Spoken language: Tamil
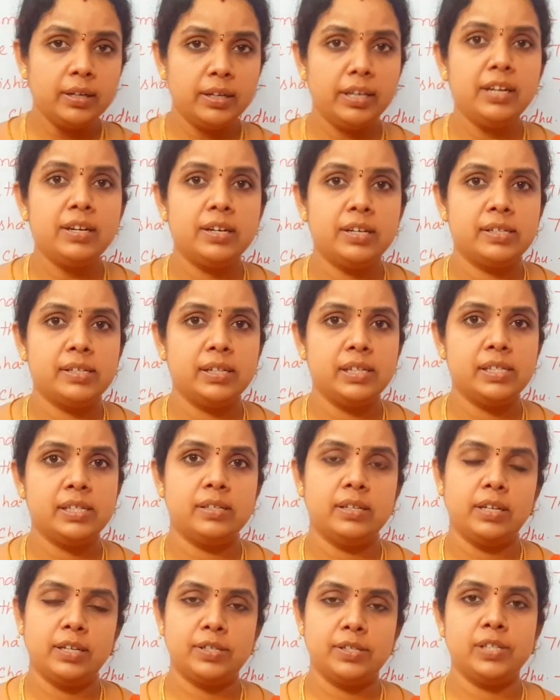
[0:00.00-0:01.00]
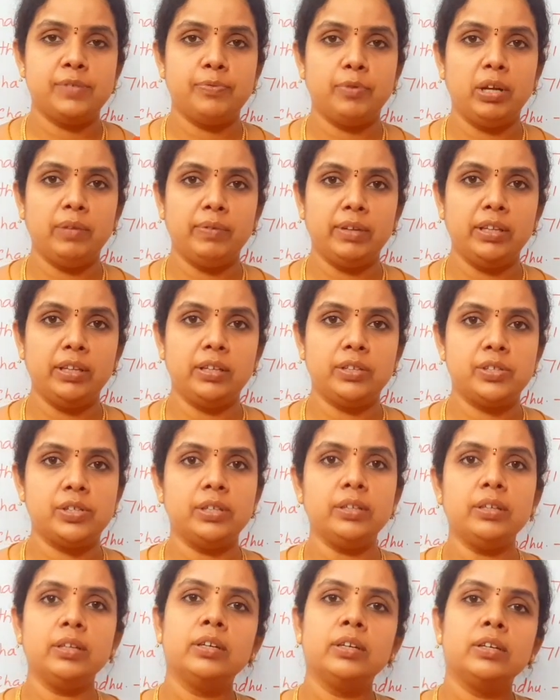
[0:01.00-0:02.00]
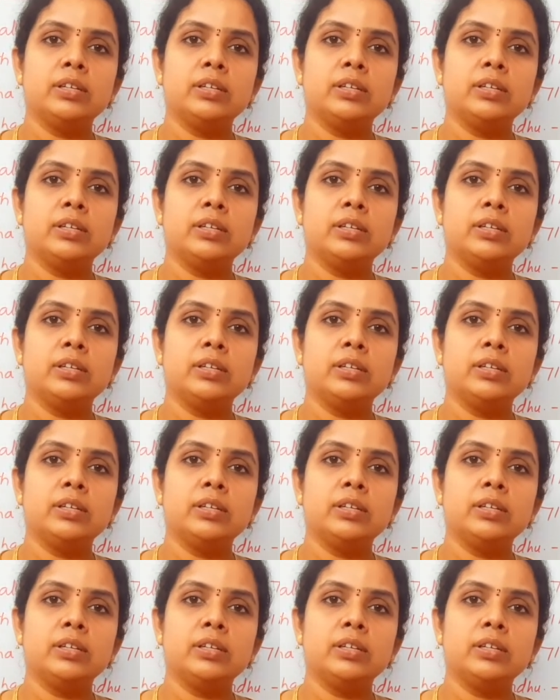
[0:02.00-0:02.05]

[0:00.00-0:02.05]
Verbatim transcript: நீட் ரிசல்ட்ஸ் சக்ஸஸ்ஃபுல்லாக வந்துருச்சு